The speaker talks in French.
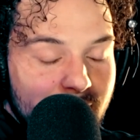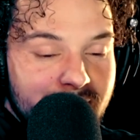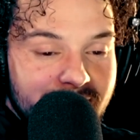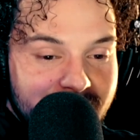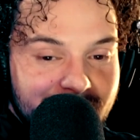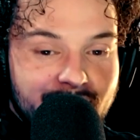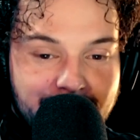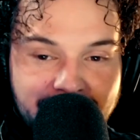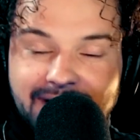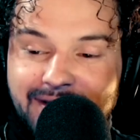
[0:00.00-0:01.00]
Ils vont bien, ils
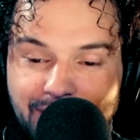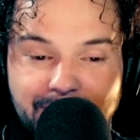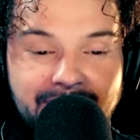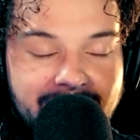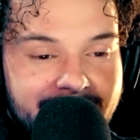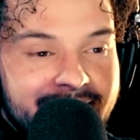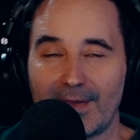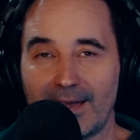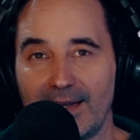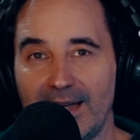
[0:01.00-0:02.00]
vont bien, ils vont
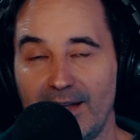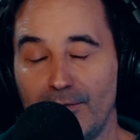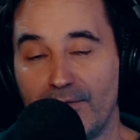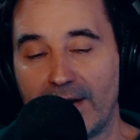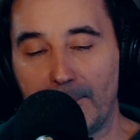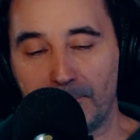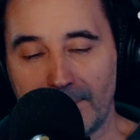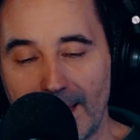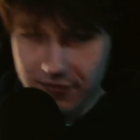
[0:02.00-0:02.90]
bien Et Veufla.